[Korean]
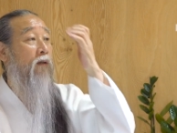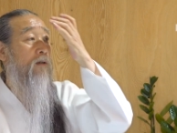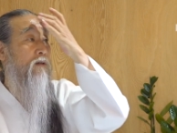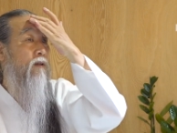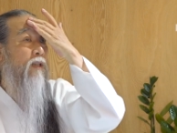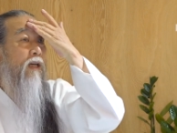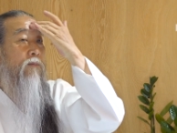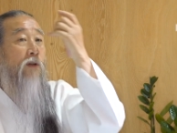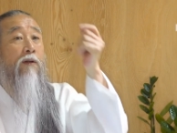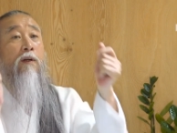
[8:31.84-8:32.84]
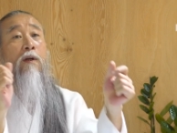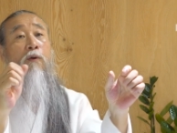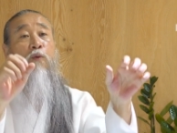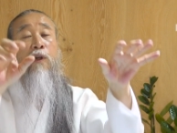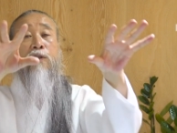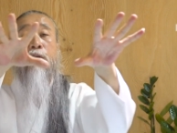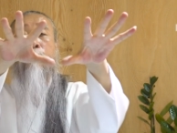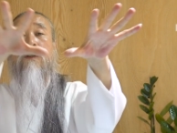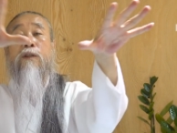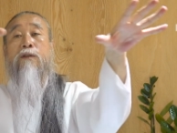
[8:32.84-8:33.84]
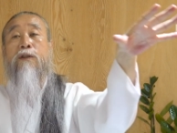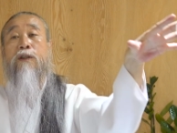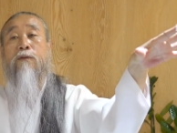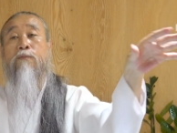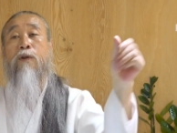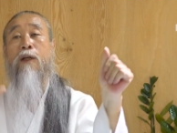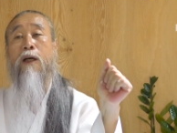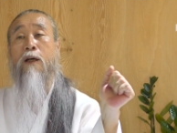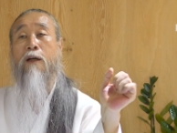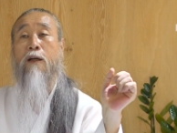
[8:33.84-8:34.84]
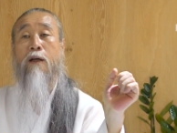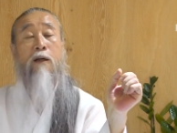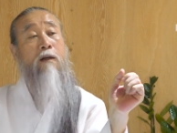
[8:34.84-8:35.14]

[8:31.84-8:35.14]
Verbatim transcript: 어, 그렇게 하면 우리 젊은이들 지금 뭔가가